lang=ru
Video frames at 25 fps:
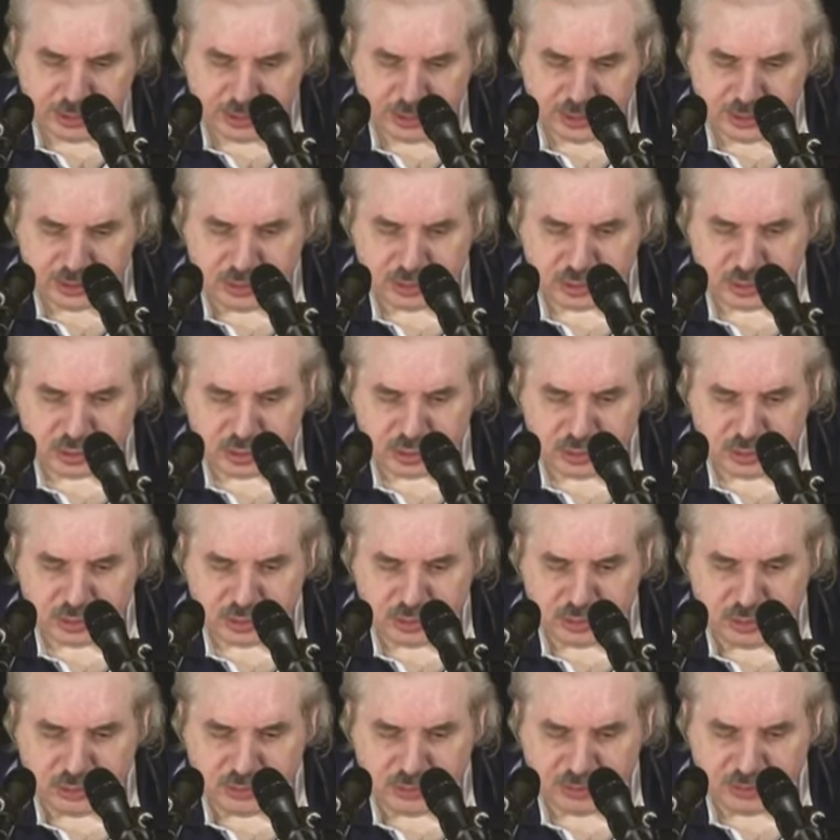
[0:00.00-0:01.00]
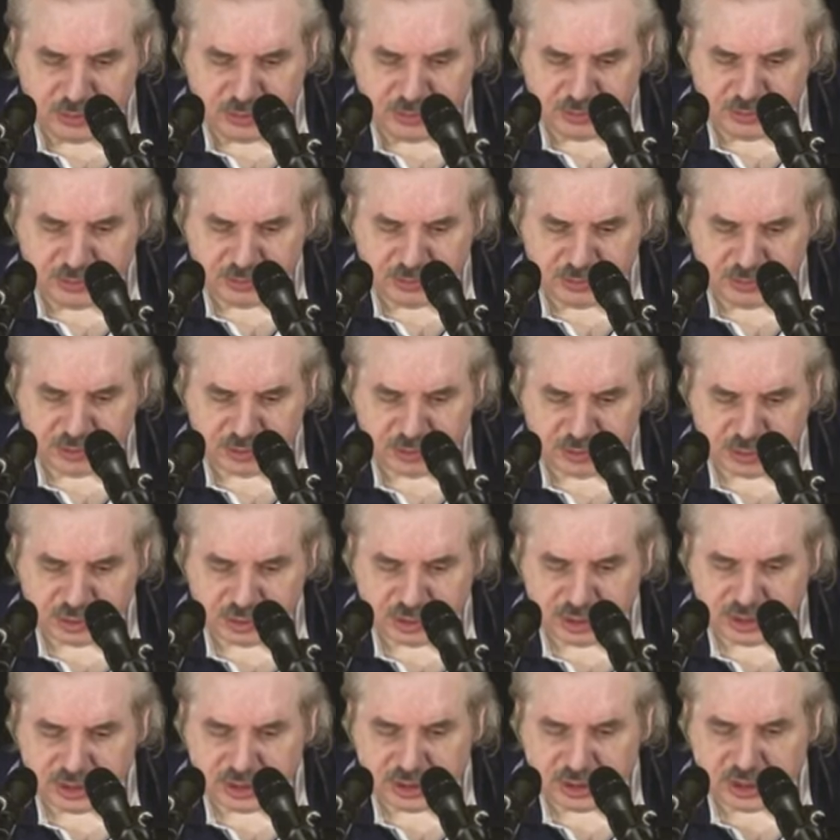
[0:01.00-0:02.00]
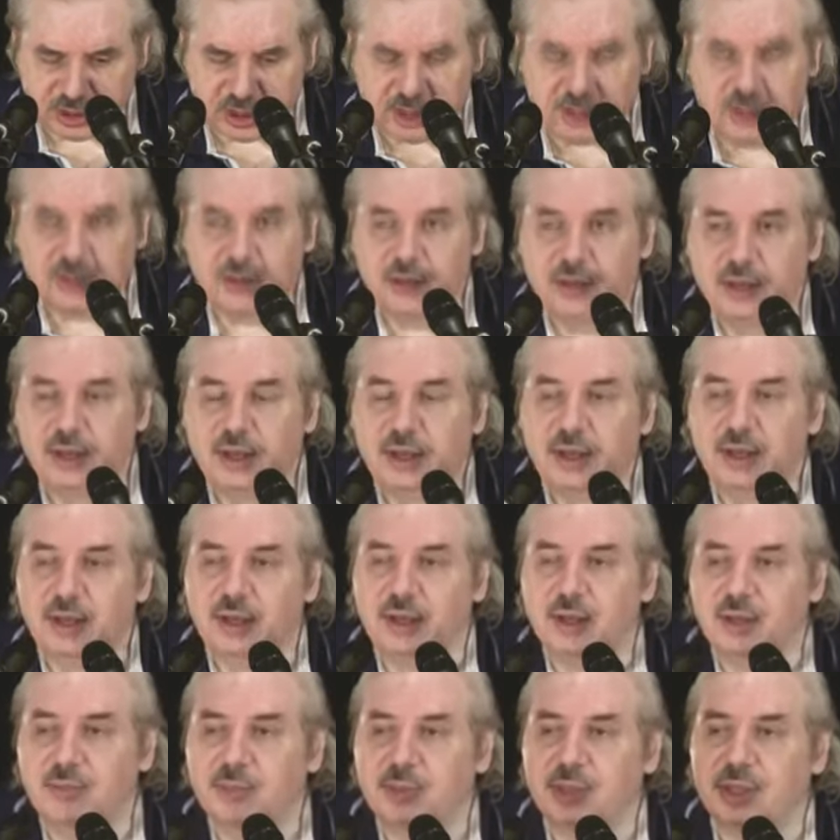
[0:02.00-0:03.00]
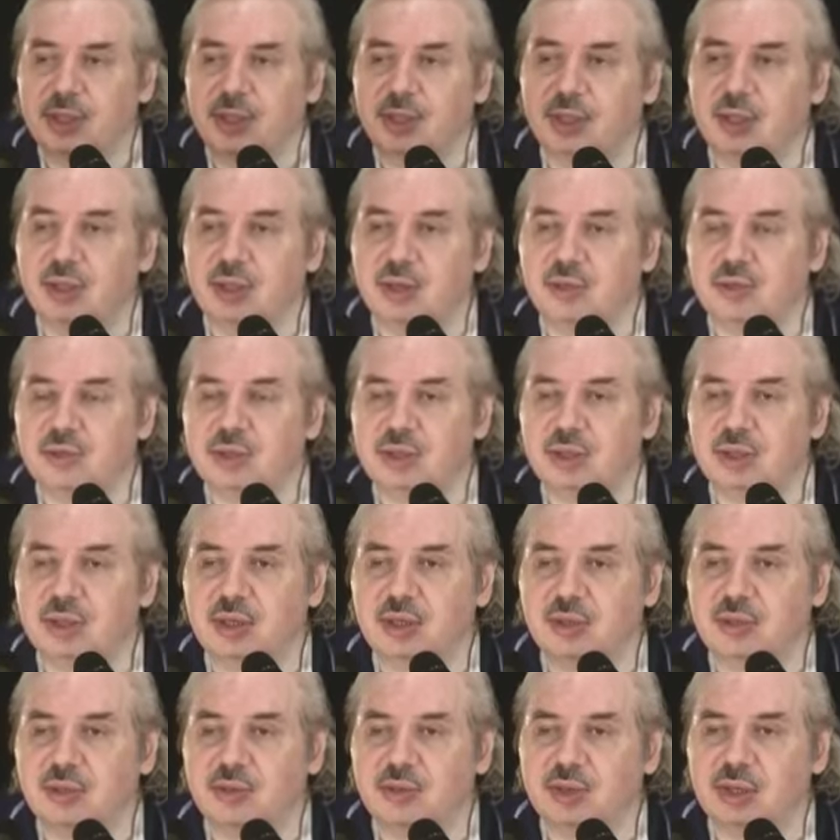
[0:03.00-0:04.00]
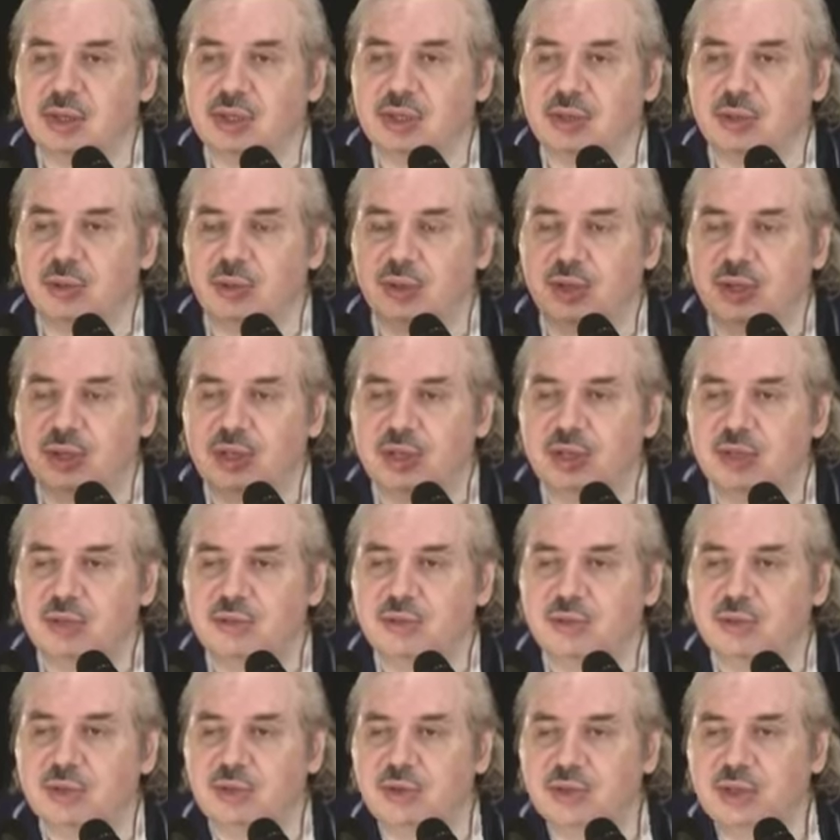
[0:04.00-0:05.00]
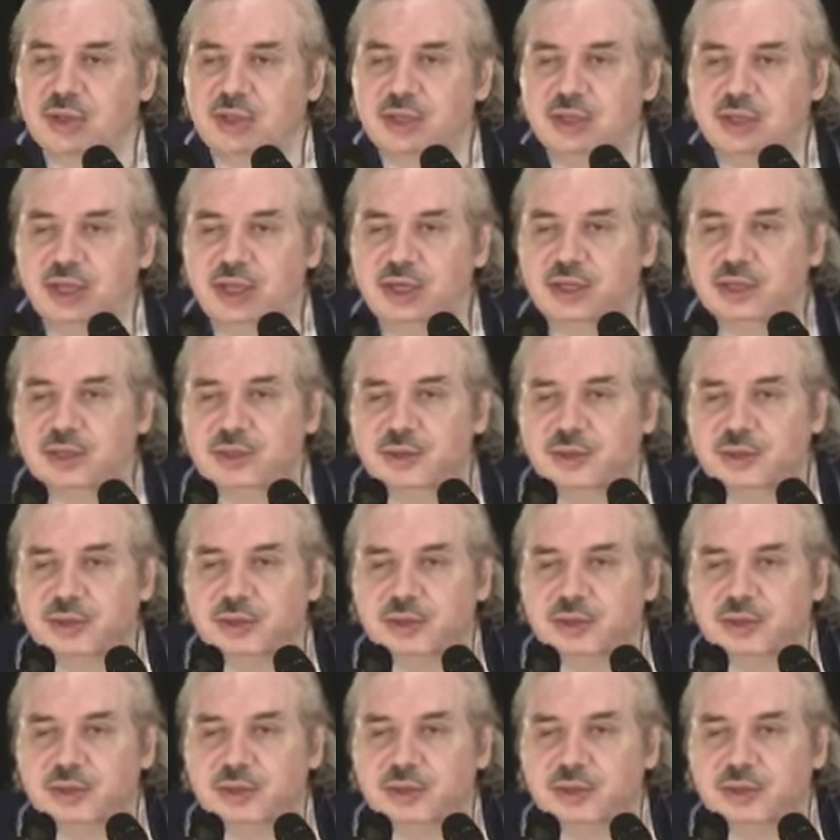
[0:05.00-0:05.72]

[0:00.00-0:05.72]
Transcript: Ну, что я думаю по, по Иисусе Христе, опять-таки, я уже э, долго э, двух слов не скажу, что